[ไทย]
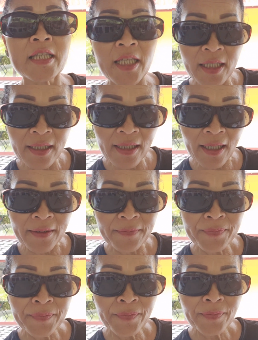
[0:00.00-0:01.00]
ค์ยินค่ะ
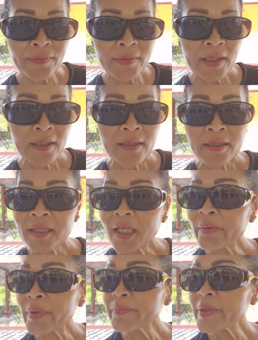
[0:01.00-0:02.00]
เอ้
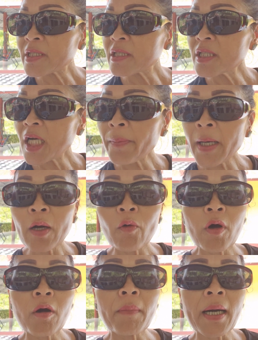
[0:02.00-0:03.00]
ยเพื่อนไปซื้อกับเขา
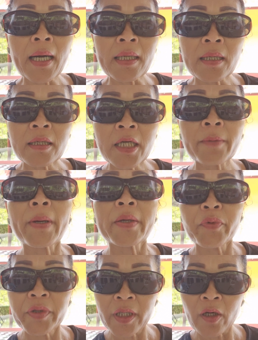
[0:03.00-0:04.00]
เข้ามาแล้ว เอ้ยไป
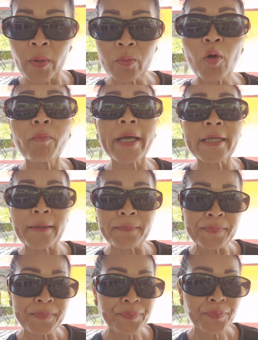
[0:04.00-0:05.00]
ผู้เดียว เพื่อนโบไป
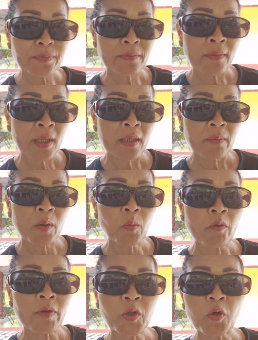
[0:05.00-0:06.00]
นำเพื่อนบ
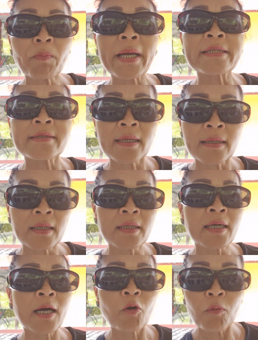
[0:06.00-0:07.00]
อกว่าตัวไปซะก็เลย
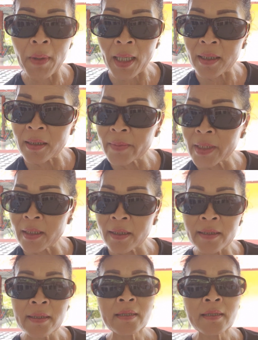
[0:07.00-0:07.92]
เข้ามา แล้ววันนี้เลย